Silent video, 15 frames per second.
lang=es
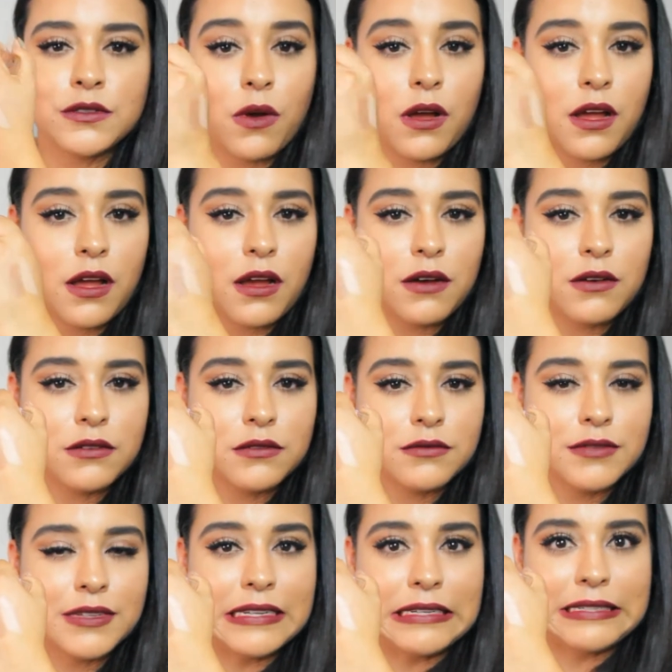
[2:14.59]
Wow
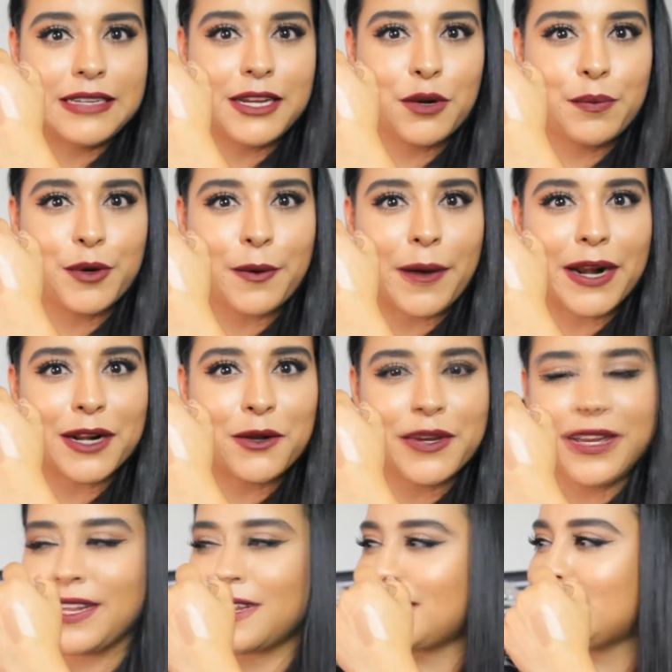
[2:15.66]
quiero probarlo.
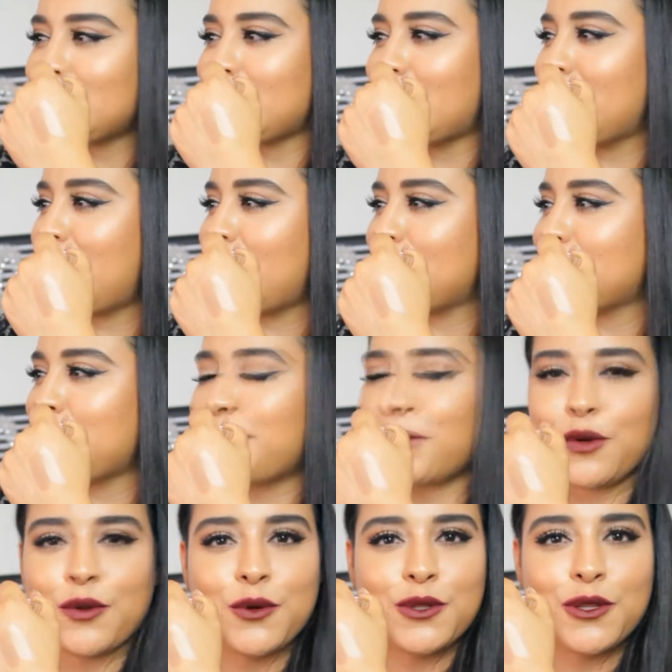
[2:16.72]
¿Quieren reseña de este
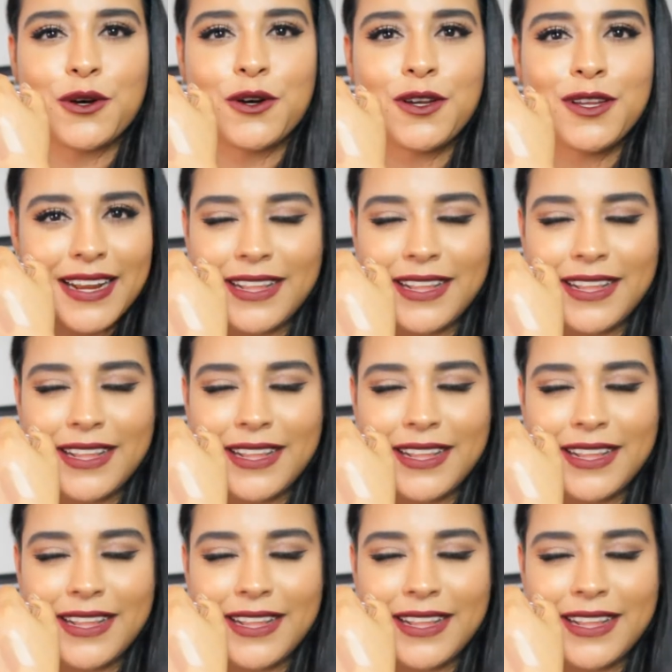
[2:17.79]
producto?